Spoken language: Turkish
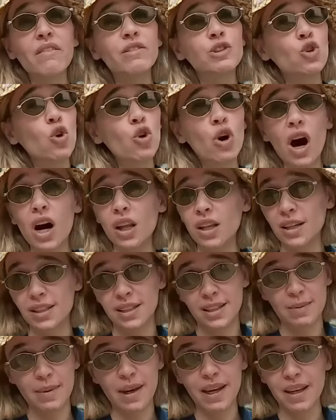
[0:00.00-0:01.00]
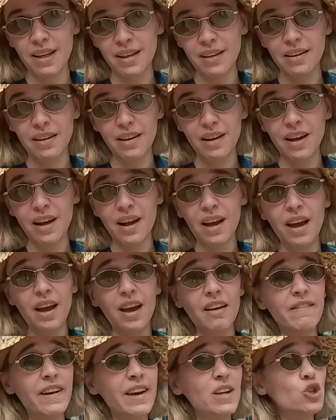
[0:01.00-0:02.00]
Çok ağlattı beni.
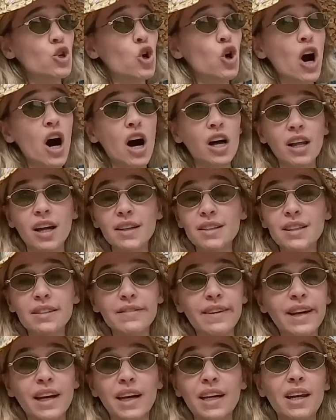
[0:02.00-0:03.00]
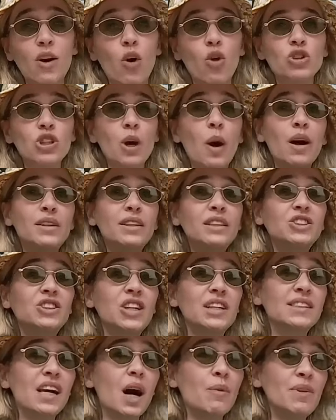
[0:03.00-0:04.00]
ve çok ağlattı ve hani hocam artık
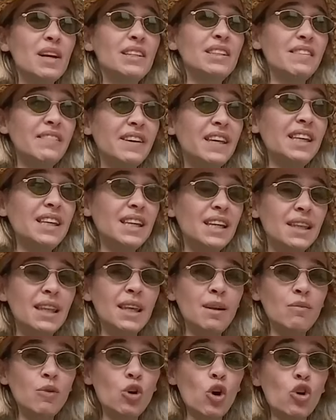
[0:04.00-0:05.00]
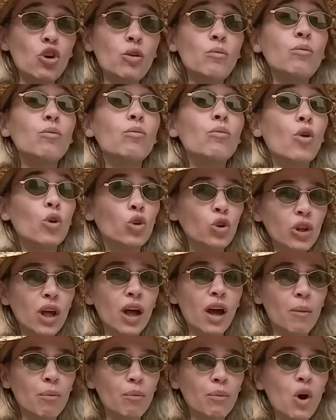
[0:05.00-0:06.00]
cezam neyse verin gideyim diyorum. Onu da
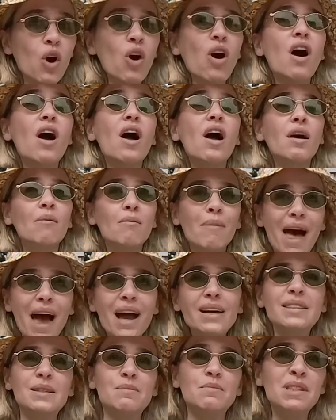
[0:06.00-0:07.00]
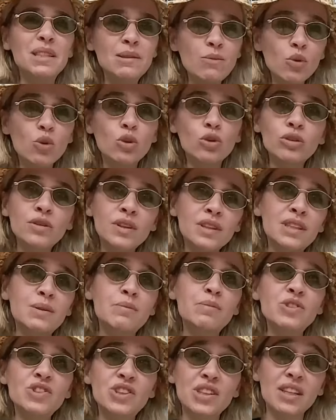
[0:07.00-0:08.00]
yapmıyor. Meğerse bizim okulun
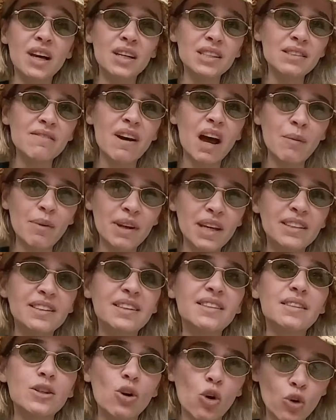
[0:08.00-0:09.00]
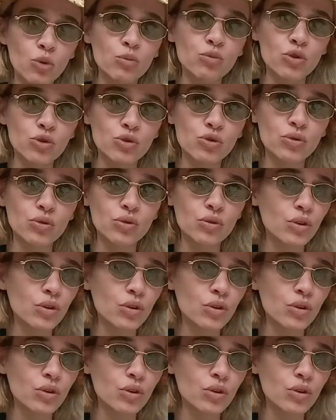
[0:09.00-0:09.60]
disiplin cezası verme yetkisi yokmuş.